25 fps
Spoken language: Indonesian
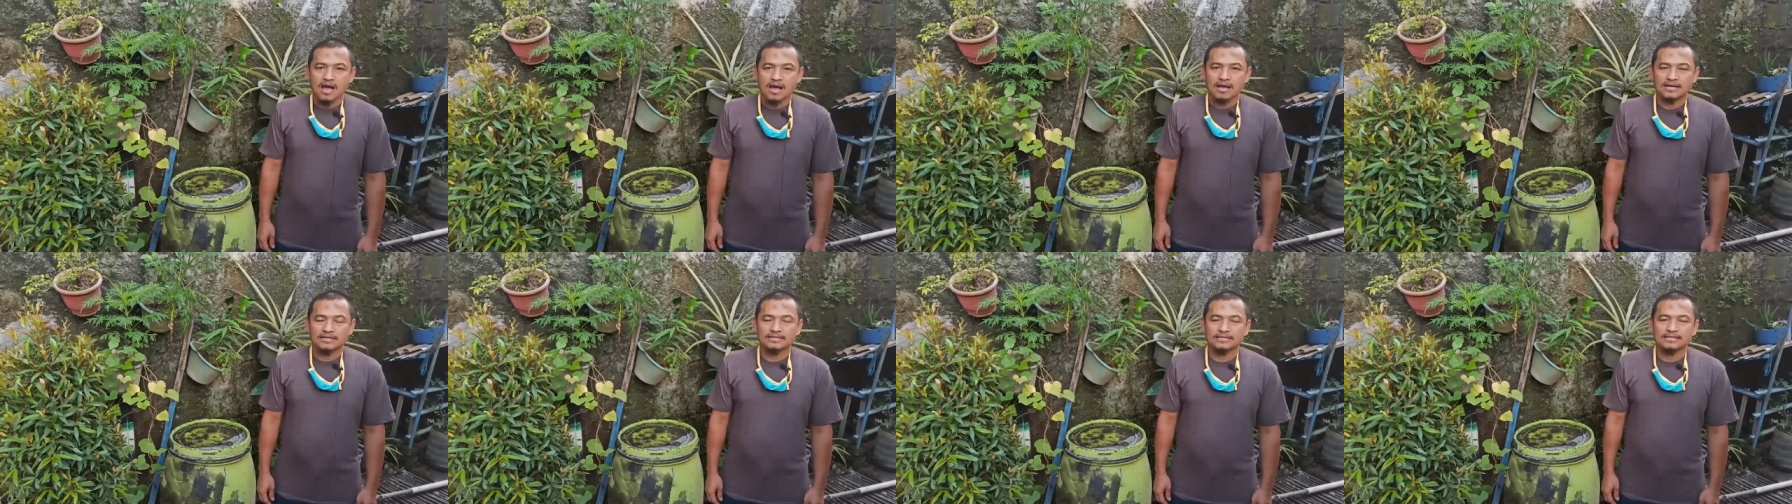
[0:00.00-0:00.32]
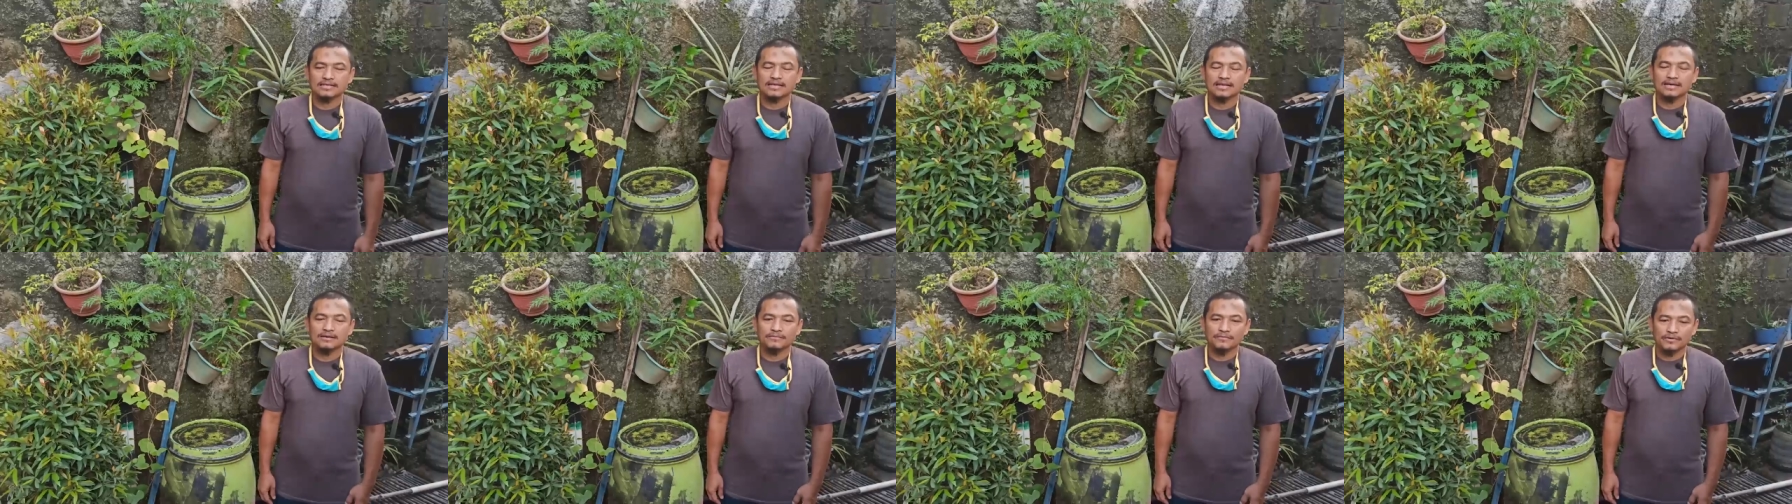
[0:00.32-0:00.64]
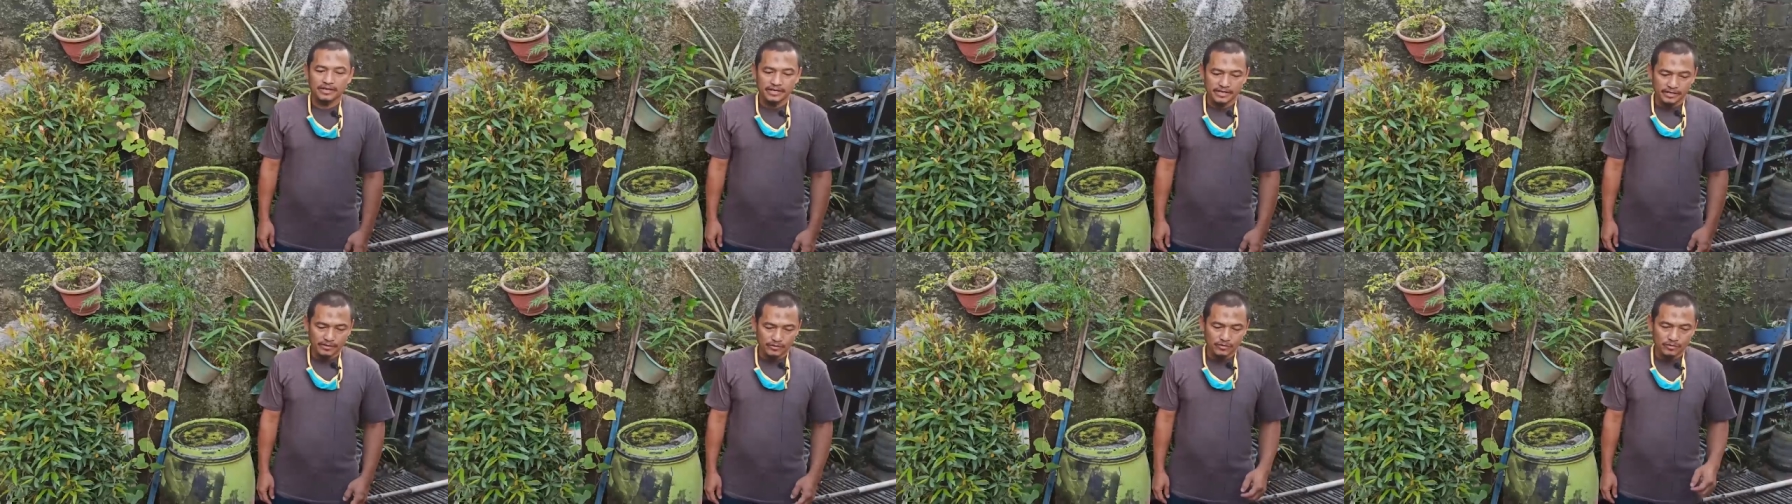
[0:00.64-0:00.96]

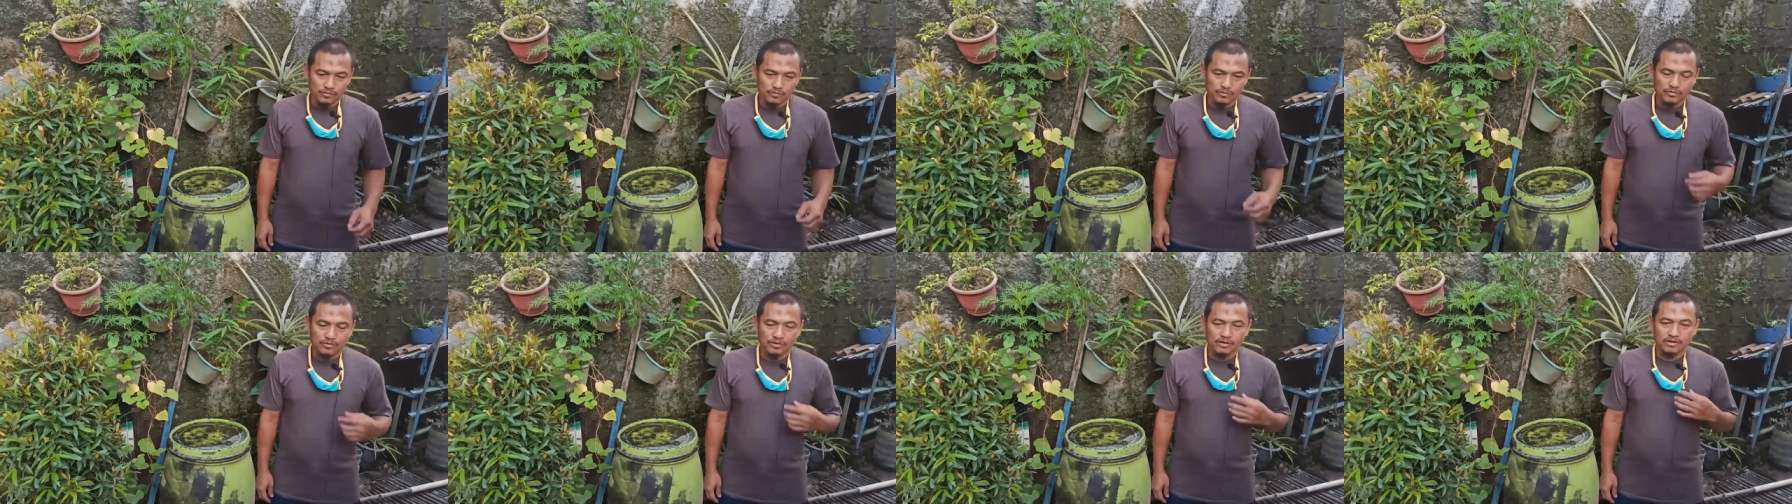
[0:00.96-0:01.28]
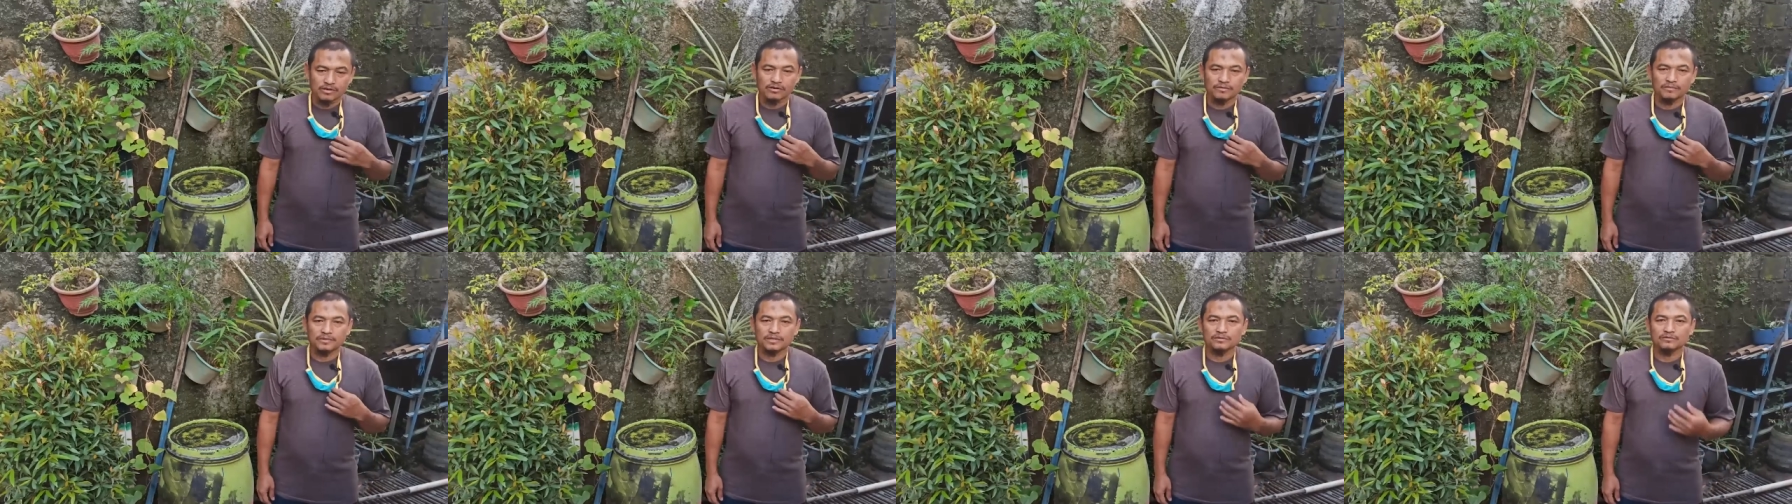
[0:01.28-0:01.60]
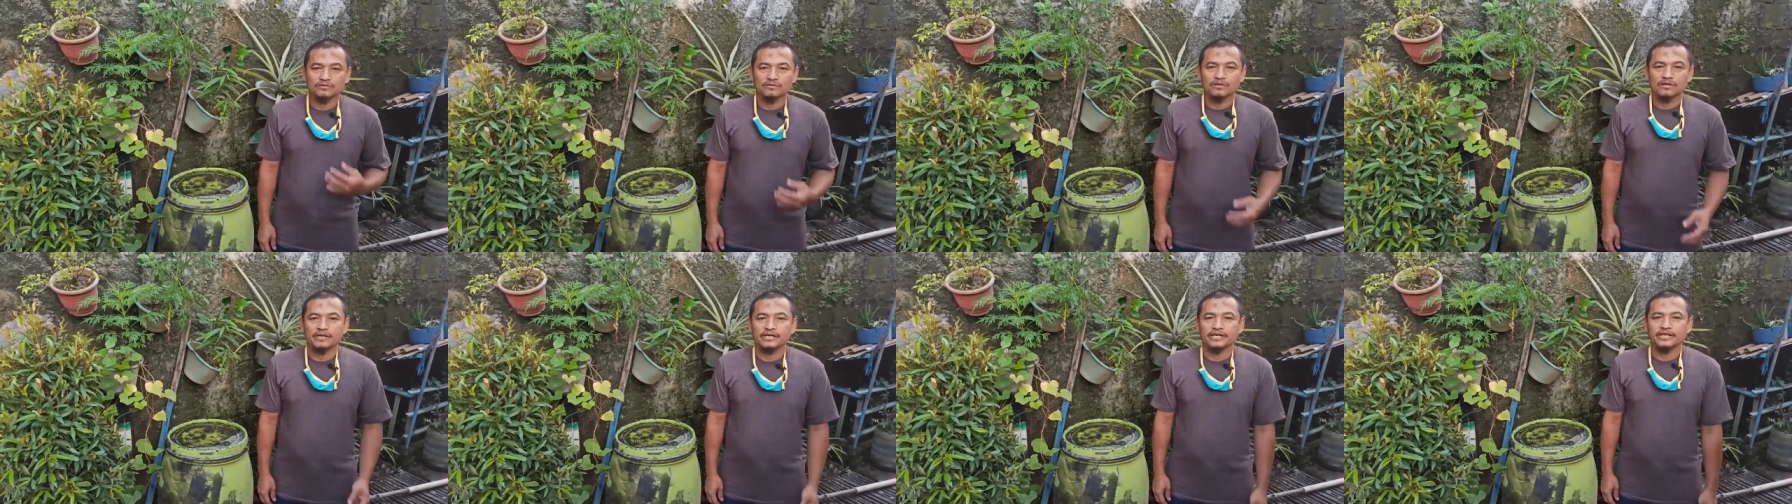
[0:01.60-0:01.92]
Assalamualaikum
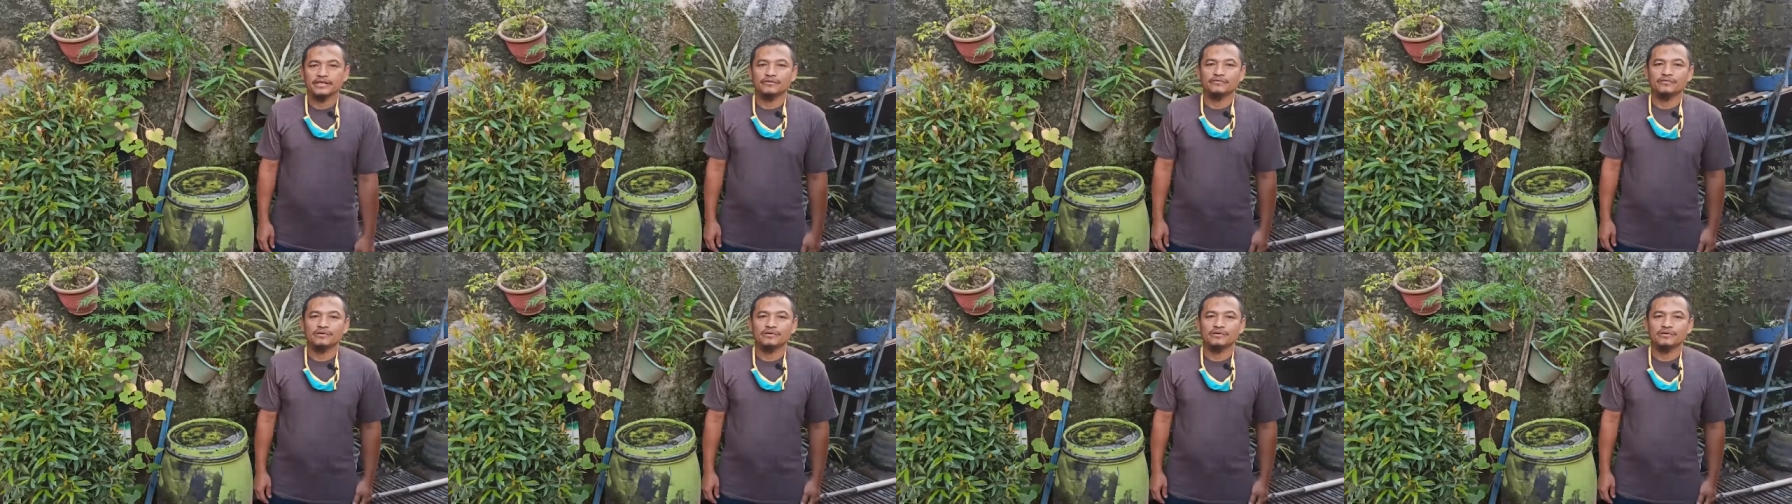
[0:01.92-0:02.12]
warahmatullahi